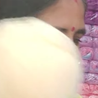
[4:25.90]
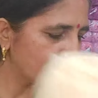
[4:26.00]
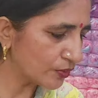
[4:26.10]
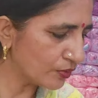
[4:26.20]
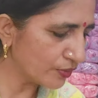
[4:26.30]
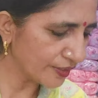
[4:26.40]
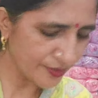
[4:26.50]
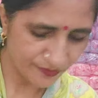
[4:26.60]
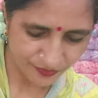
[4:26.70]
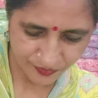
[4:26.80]
दो हो गए
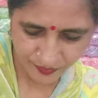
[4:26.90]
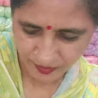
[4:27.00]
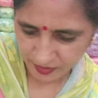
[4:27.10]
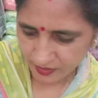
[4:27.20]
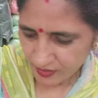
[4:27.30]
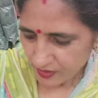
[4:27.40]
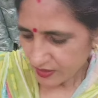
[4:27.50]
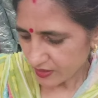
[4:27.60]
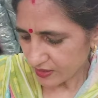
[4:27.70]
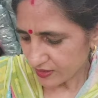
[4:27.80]

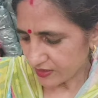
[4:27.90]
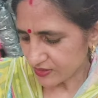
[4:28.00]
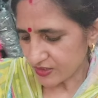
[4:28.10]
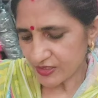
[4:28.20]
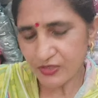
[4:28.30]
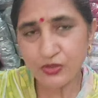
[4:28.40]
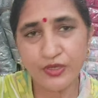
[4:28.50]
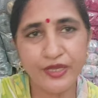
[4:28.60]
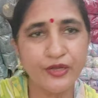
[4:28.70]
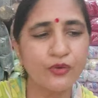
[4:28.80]
ये देख लीजिए ये जो
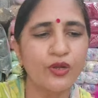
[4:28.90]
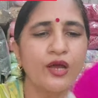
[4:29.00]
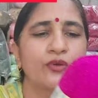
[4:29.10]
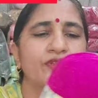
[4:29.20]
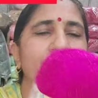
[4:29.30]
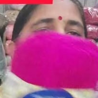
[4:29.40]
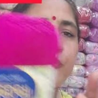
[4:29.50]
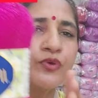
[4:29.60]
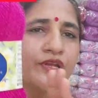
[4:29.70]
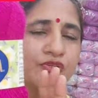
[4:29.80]
एक गोला होता है ना ये
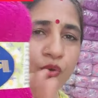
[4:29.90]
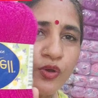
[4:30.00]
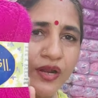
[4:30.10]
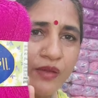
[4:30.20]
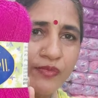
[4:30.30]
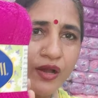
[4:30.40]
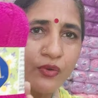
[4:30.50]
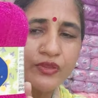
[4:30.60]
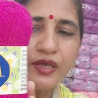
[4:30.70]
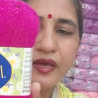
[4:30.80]
पूरे सौ ग्राम का
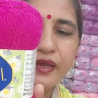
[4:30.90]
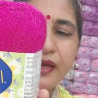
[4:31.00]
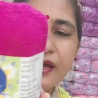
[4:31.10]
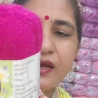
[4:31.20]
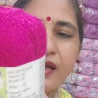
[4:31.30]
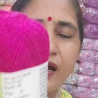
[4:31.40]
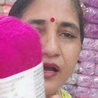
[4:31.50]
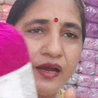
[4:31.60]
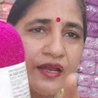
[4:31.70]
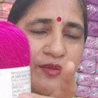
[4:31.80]
होता है
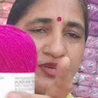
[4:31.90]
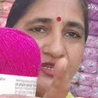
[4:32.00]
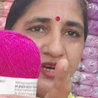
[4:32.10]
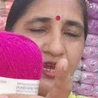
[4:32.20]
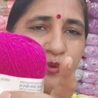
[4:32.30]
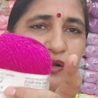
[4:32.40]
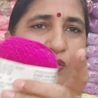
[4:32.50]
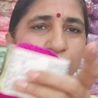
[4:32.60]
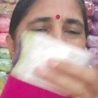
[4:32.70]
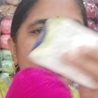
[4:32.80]
अगर हम इस लेबल
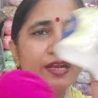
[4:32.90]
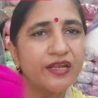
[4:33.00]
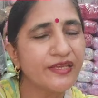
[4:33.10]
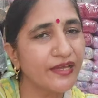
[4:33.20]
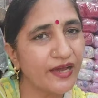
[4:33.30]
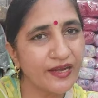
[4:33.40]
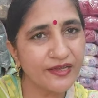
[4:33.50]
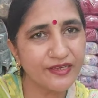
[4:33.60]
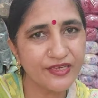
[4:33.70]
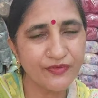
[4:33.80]
को उतारे ना ये
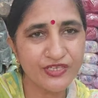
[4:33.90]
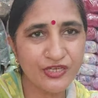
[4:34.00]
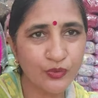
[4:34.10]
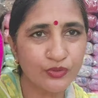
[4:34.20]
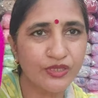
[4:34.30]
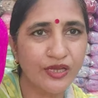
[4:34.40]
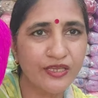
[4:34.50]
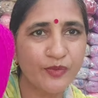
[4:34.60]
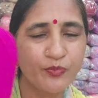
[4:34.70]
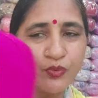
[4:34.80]
अलग ही वजन होता है
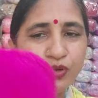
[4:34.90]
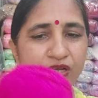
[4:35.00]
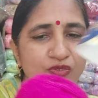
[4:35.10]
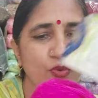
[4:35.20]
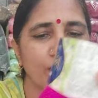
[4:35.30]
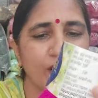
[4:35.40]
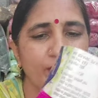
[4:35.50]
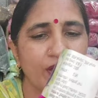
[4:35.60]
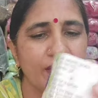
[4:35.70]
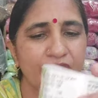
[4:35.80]
ये पूरा सौ
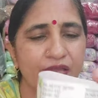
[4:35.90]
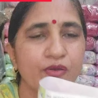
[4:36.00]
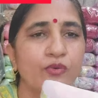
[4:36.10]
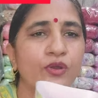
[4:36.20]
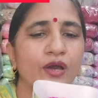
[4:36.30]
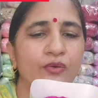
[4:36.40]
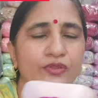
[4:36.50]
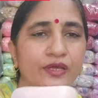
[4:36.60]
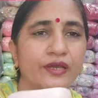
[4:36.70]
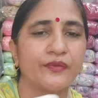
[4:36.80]
ग्राम का एक गोला
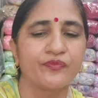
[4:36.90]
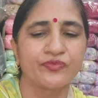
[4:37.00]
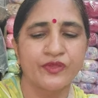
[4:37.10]
होता है